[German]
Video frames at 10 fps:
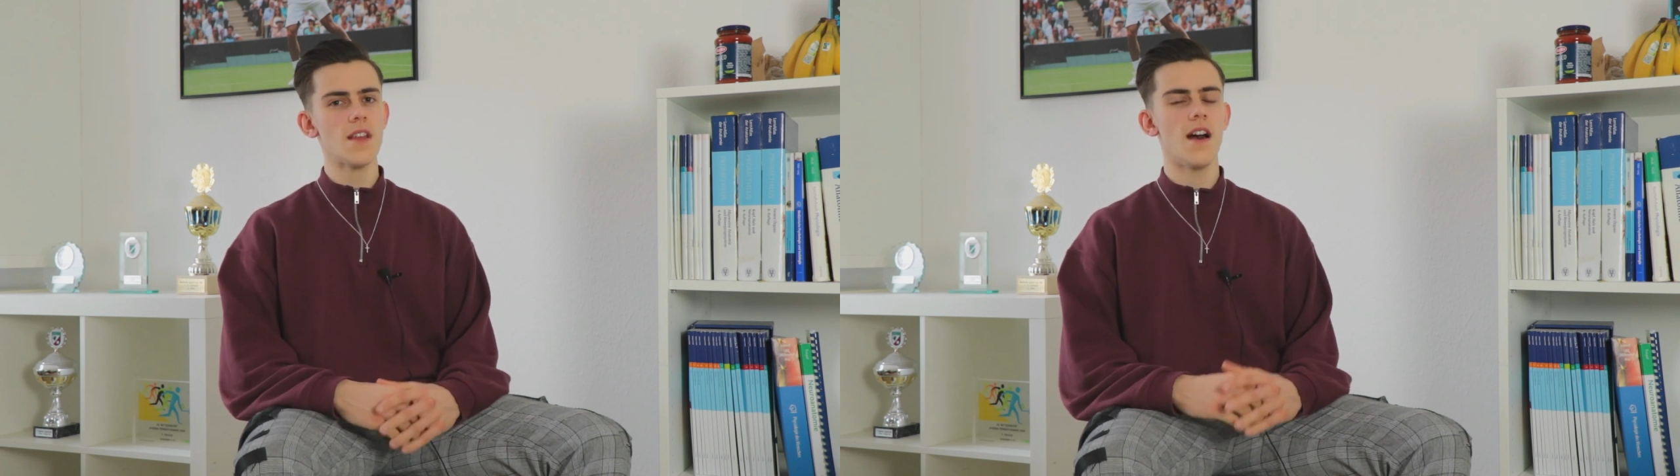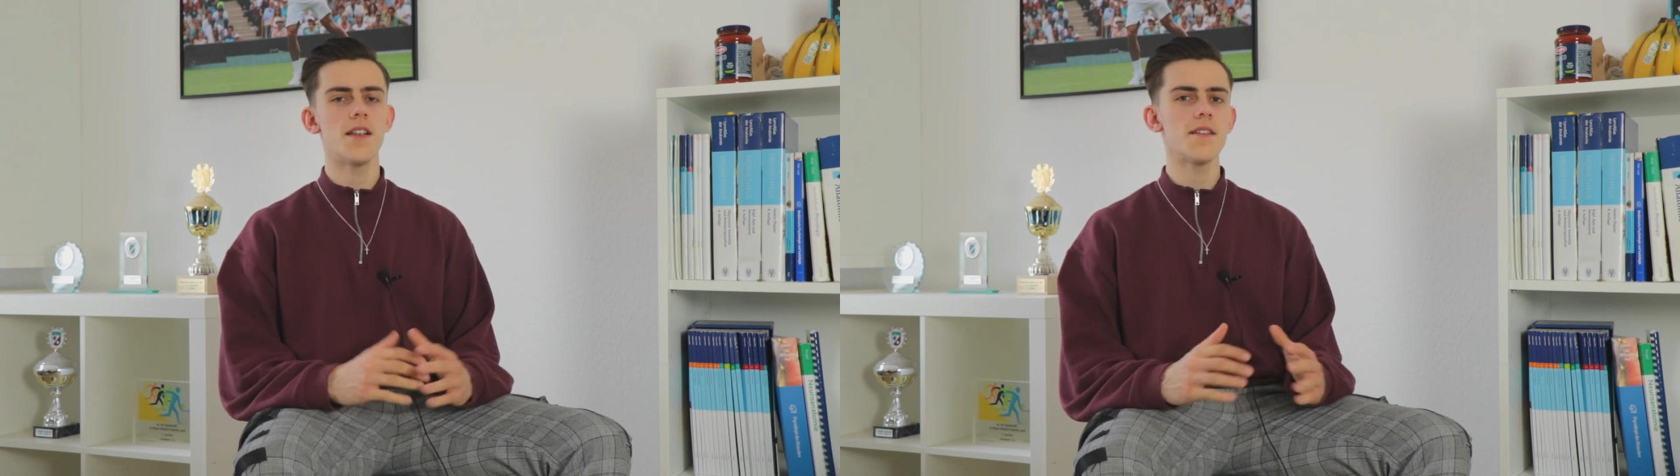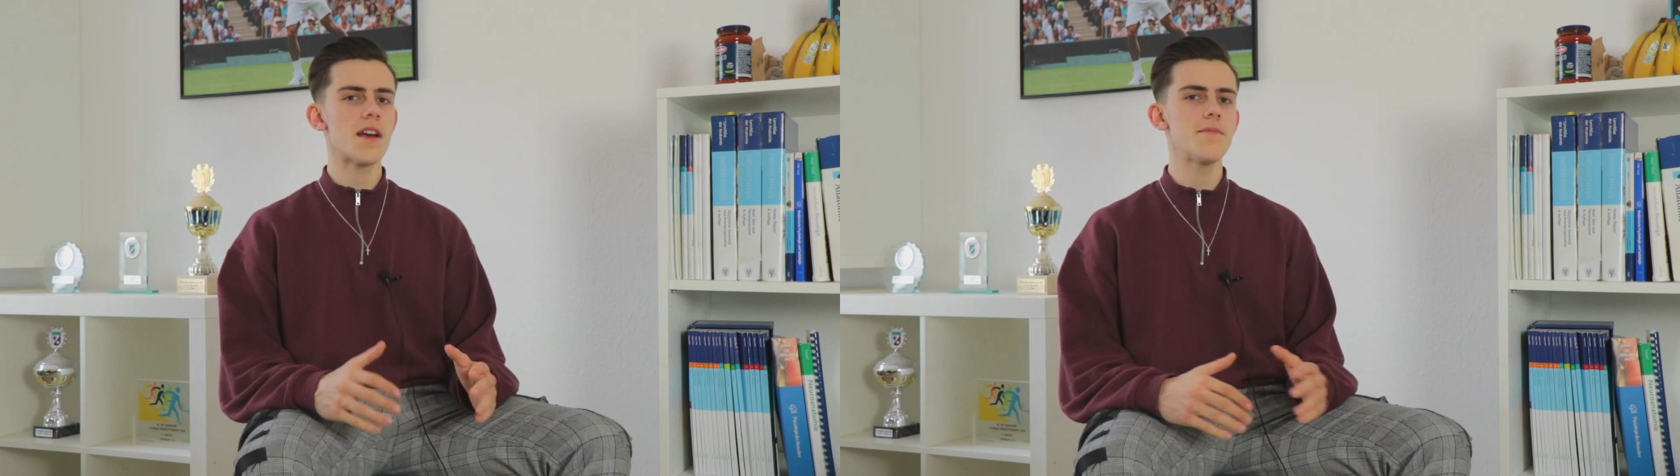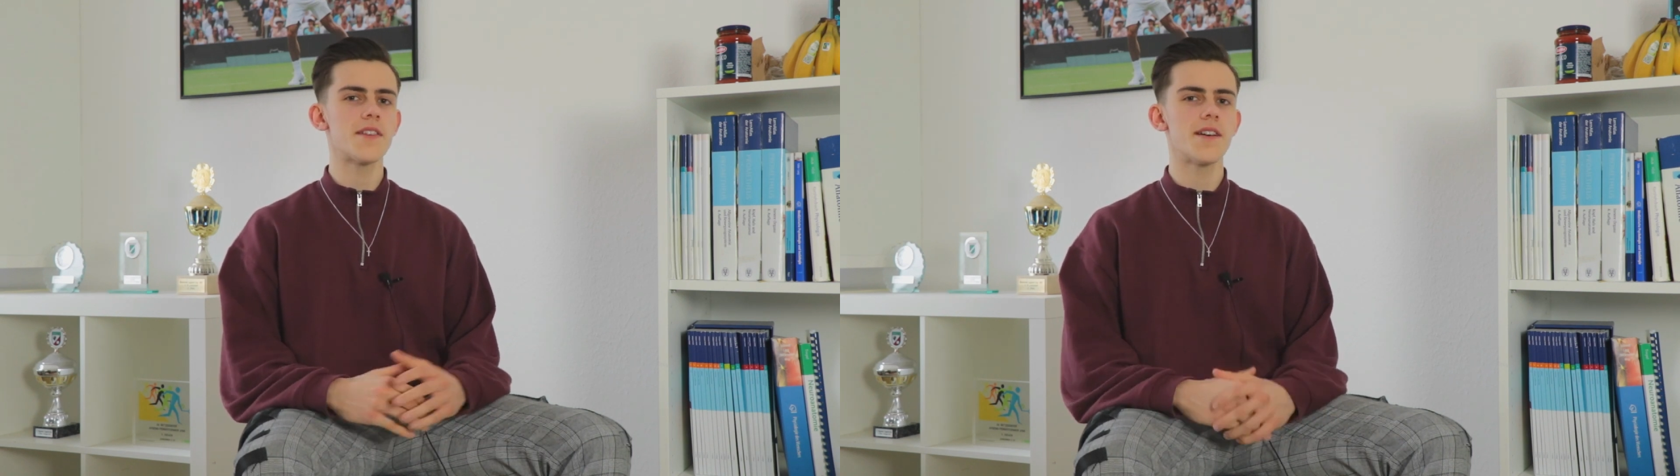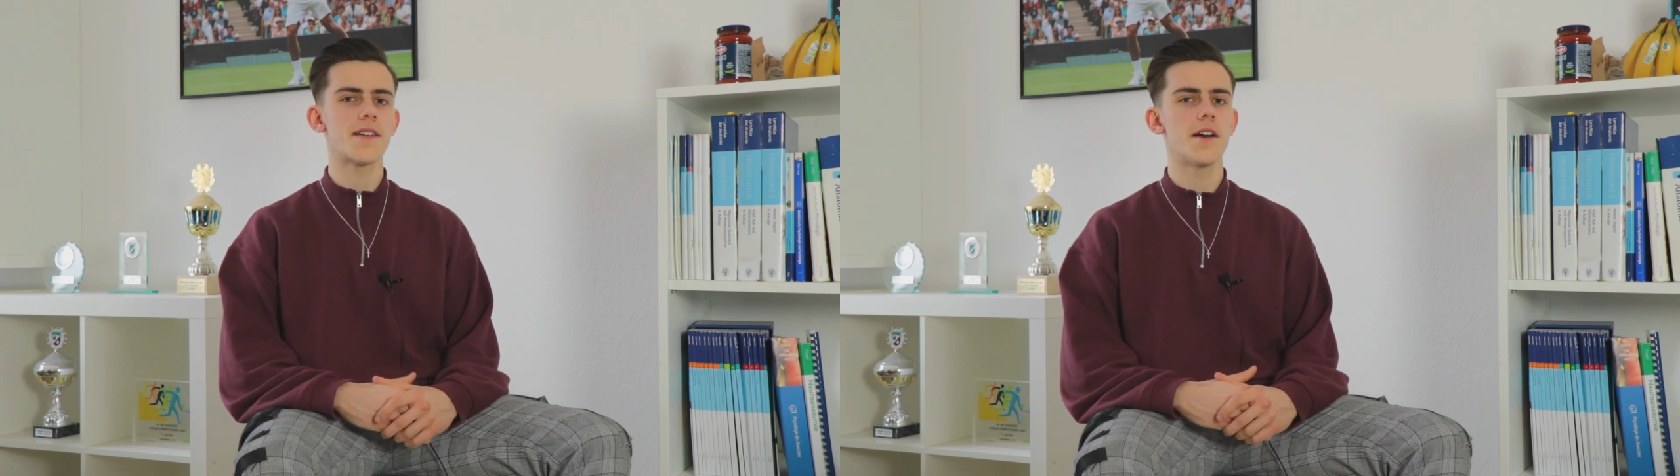Allerdings habe ich
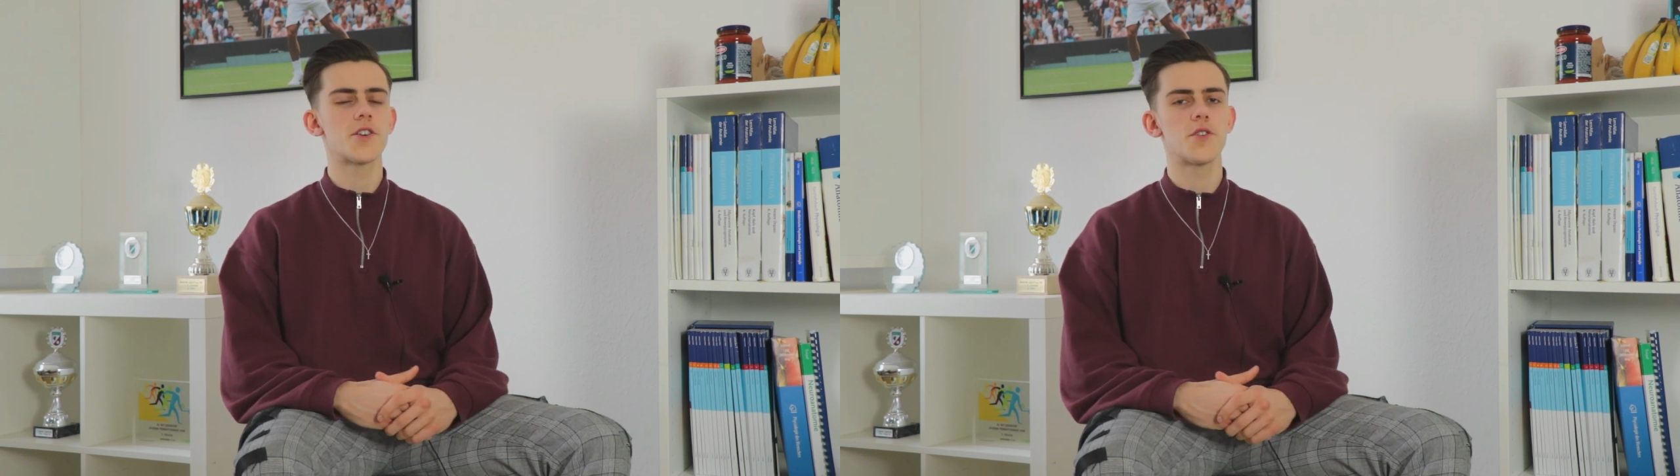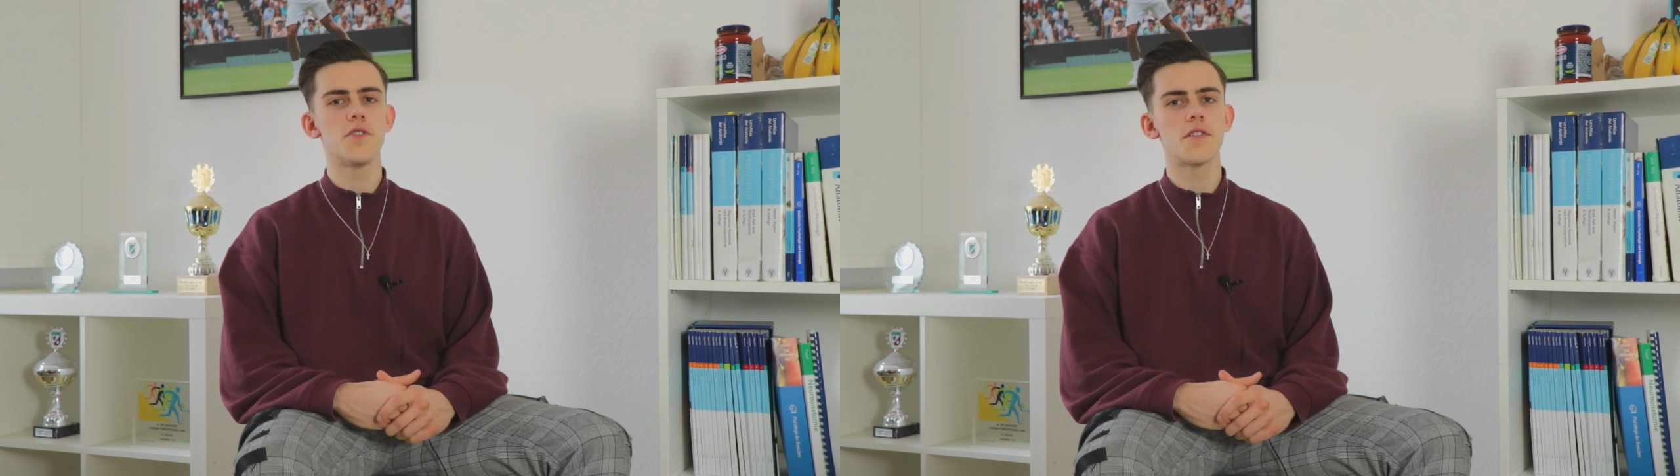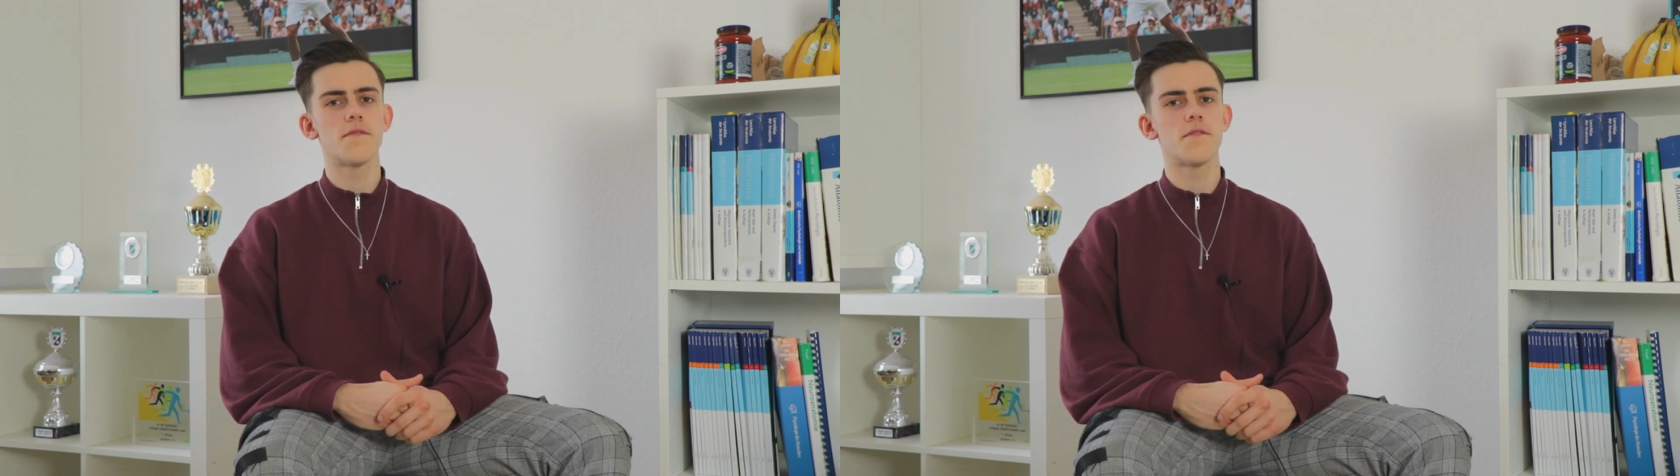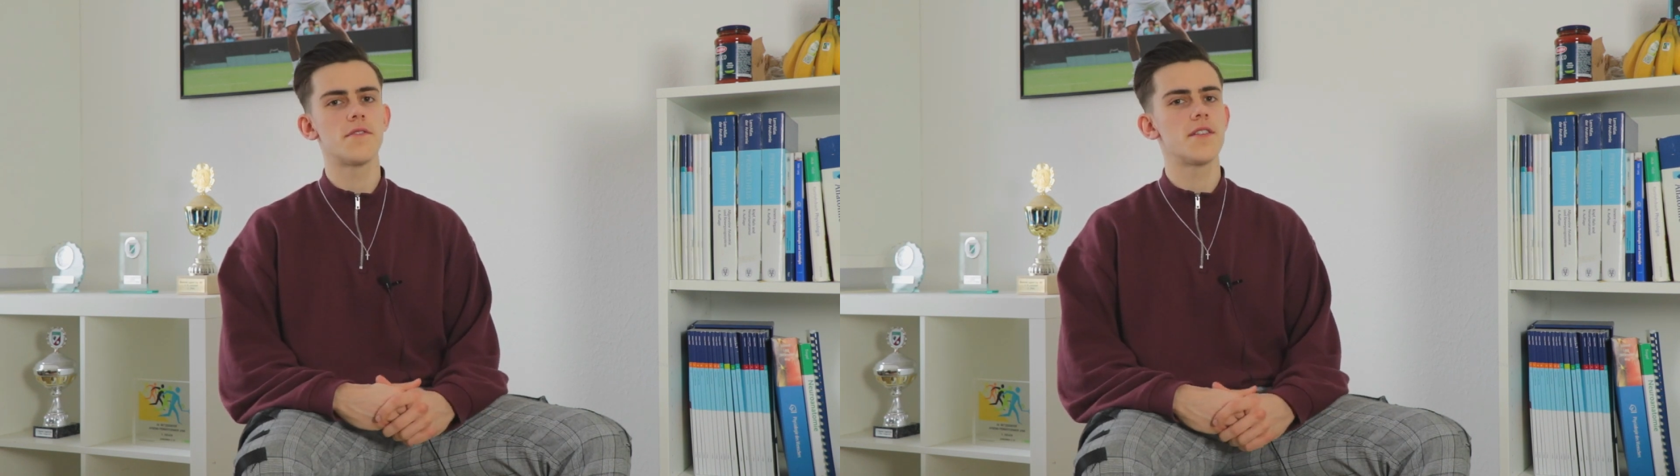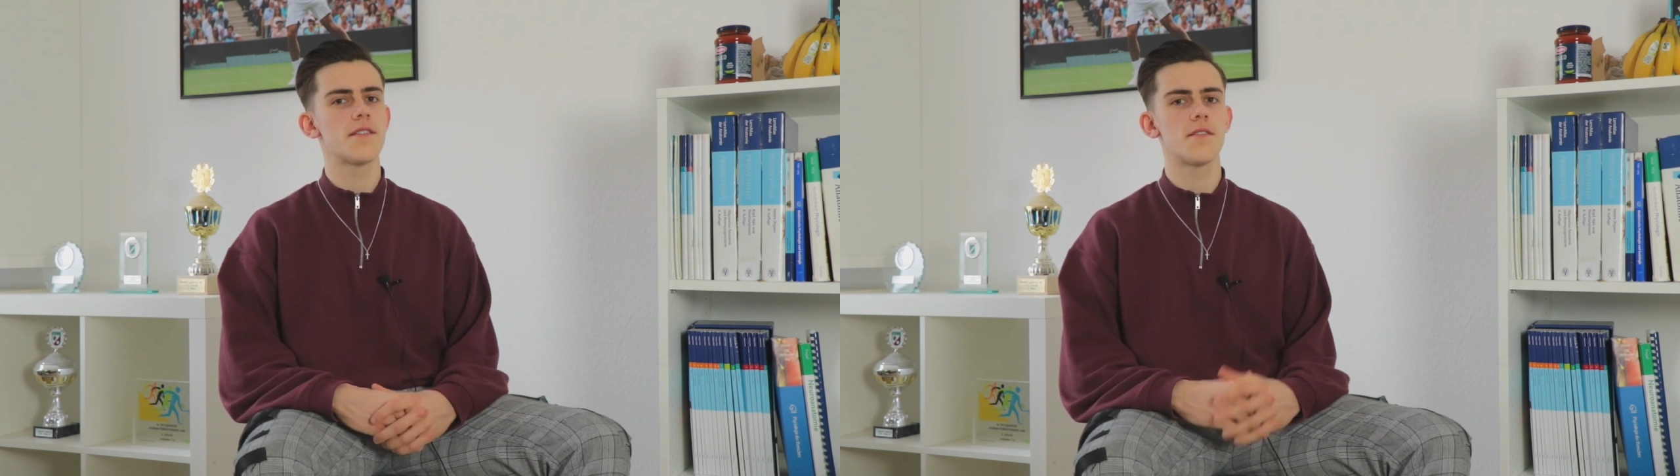da jetzt keine Studien
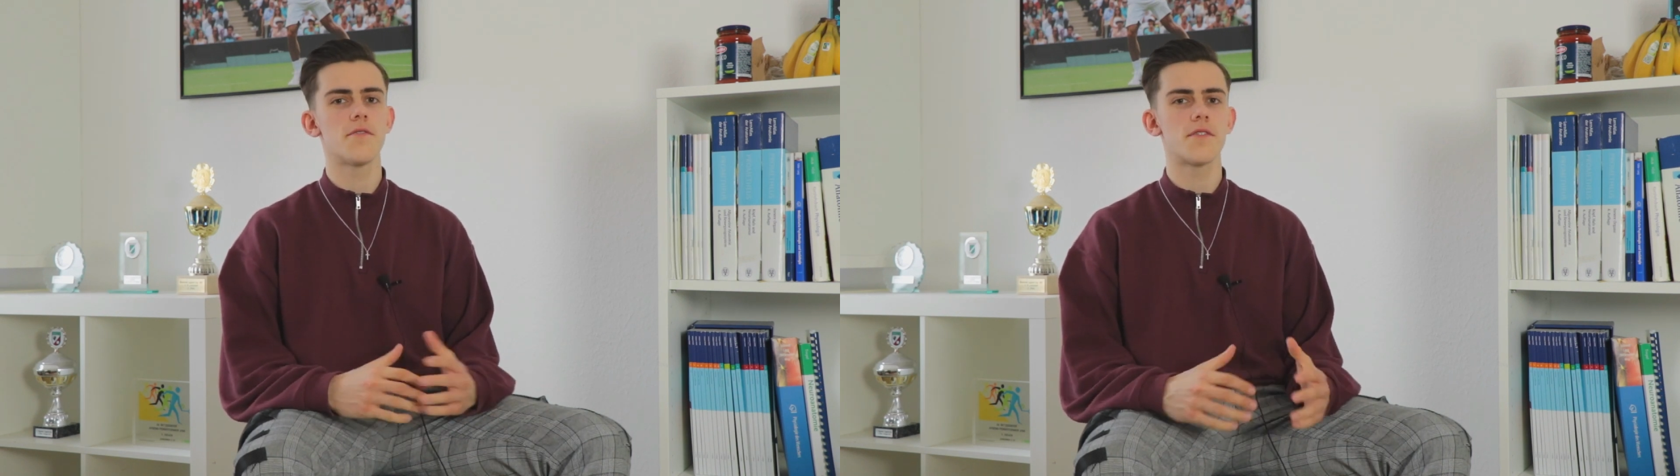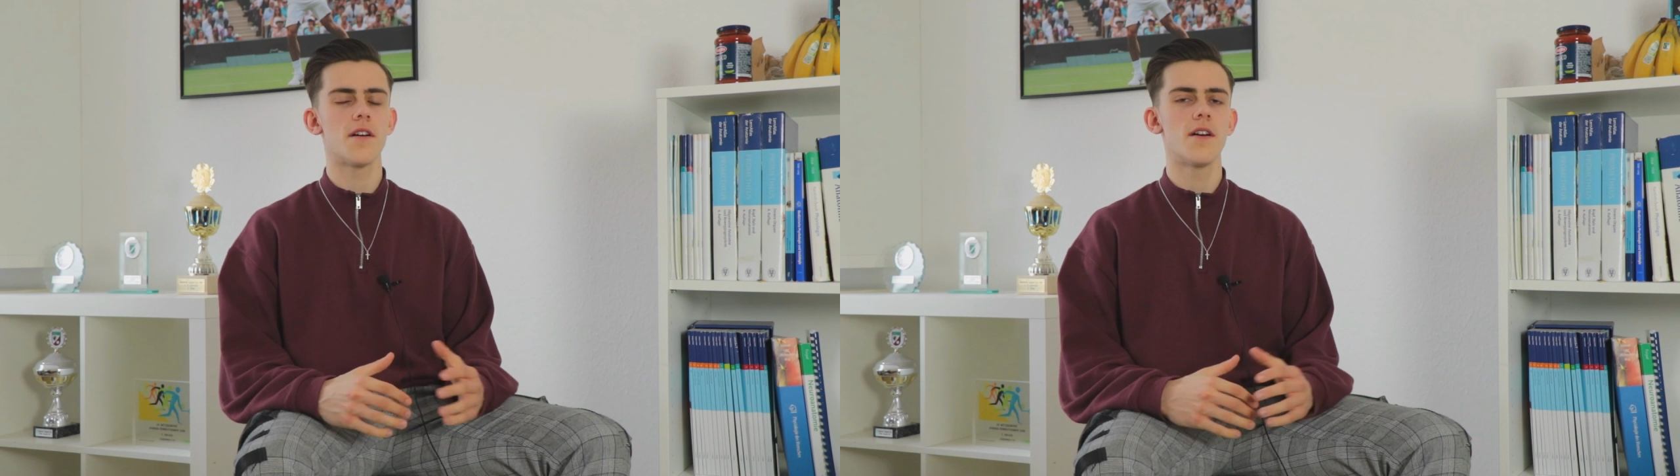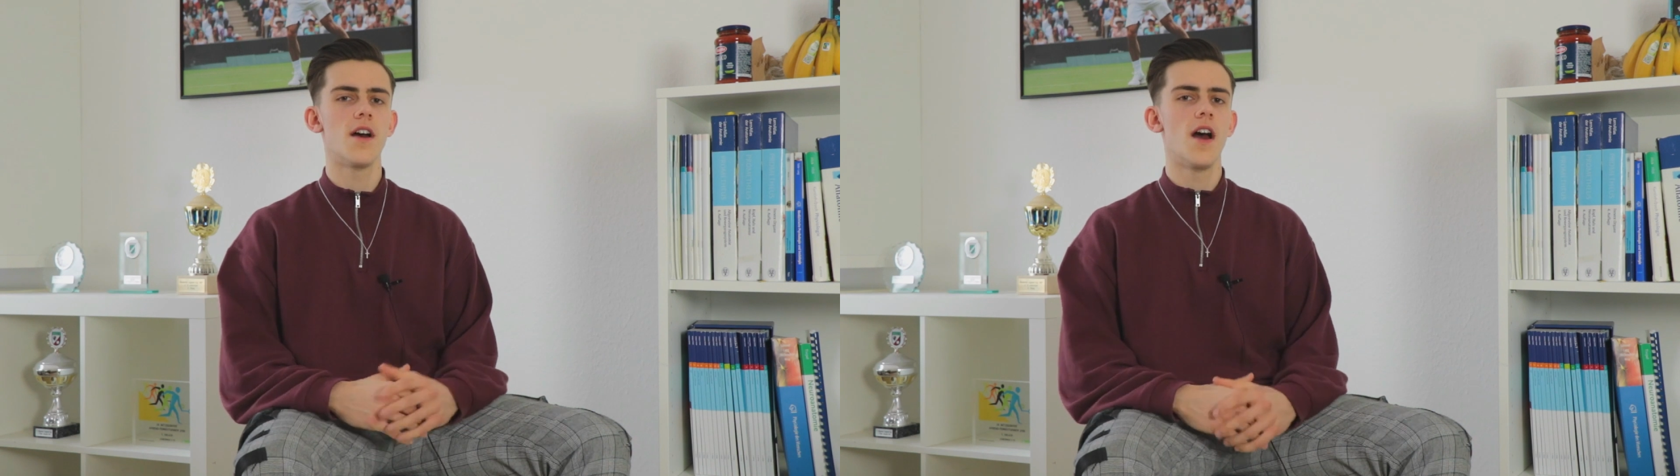gefunden, die das in irgendeiner